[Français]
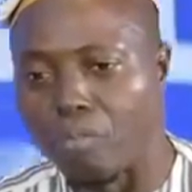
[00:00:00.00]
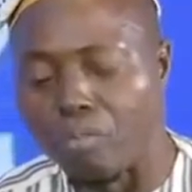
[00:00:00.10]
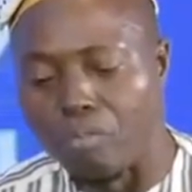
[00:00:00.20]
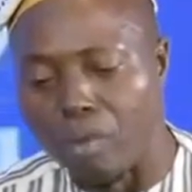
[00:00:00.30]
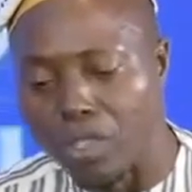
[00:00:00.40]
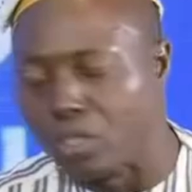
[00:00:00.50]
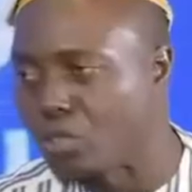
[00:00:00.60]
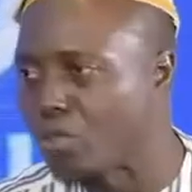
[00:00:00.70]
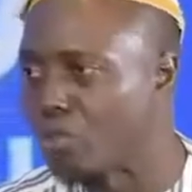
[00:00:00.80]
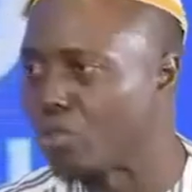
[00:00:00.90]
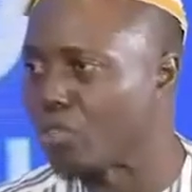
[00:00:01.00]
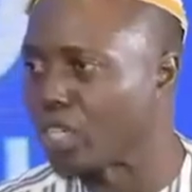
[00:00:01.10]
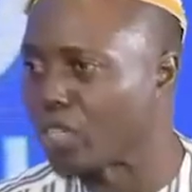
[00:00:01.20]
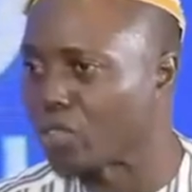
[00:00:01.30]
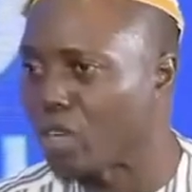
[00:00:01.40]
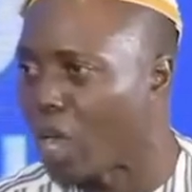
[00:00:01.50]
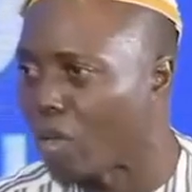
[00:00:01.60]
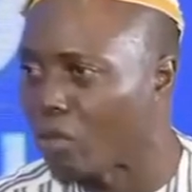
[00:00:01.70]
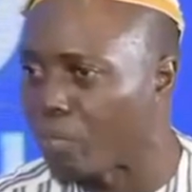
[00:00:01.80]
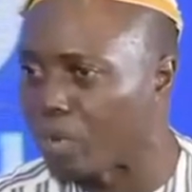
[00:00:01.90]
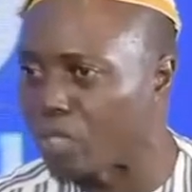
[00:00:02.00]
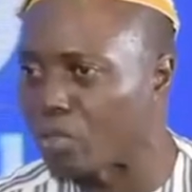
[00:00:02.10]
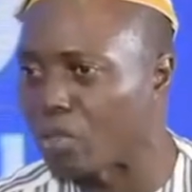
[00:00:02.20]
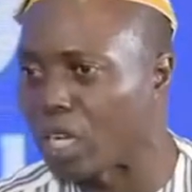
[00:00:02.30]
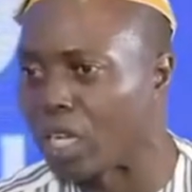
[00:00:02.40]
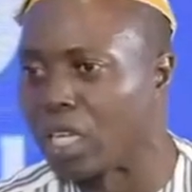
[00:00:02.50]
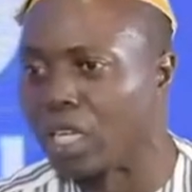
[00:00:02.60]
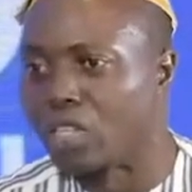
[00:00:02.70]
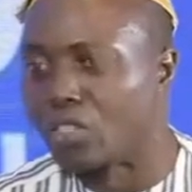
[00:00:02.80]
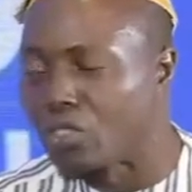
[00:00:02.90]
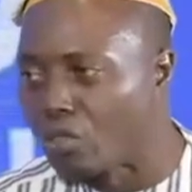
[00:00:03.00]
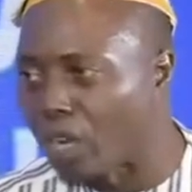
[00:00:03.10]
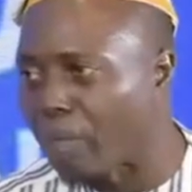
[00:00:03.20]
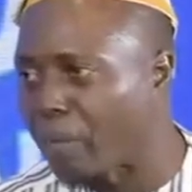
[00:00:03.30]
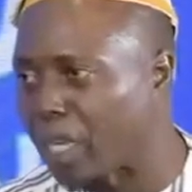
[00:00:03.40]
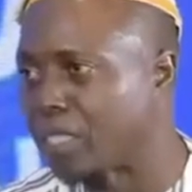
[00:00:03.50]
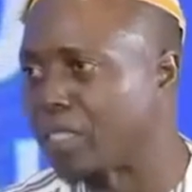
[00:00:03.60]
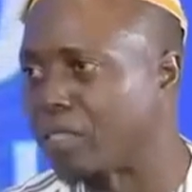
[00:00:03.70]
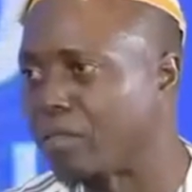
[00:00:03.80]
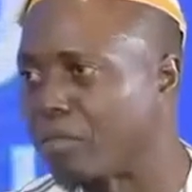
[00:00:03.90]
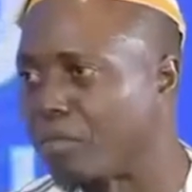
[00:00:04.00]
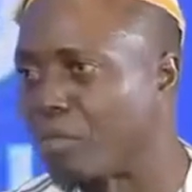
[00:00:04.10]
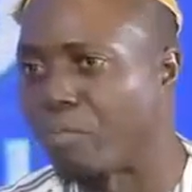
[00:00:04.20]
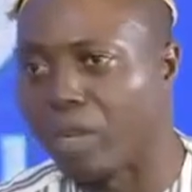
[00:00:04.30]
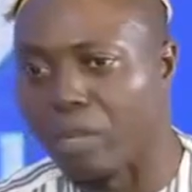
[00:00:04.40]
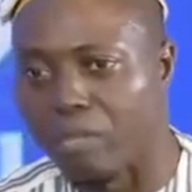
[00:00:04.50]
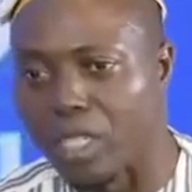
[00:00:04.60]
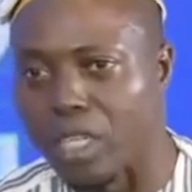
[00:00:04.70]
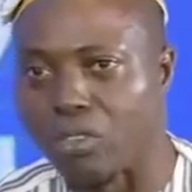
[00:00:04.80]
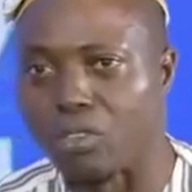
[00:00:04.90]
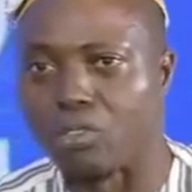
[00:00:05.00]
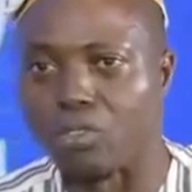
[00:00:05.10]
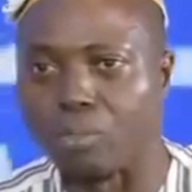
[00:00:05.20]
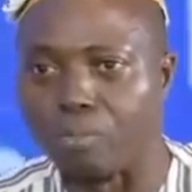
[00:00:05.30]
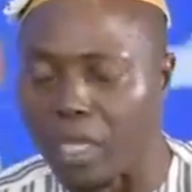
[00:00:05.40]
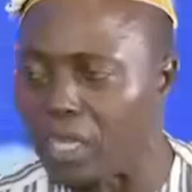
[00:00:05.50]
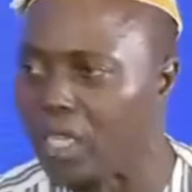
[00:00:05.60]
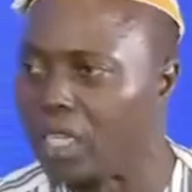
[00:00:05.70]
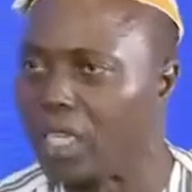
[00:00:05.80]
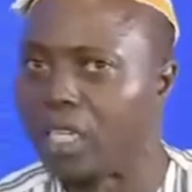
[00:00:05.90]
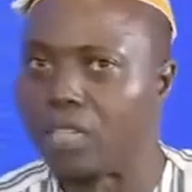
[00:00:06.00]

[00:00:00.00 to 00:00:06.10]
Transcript: mettre ce secteur agropastoral sur la platine pour permettre à notre pays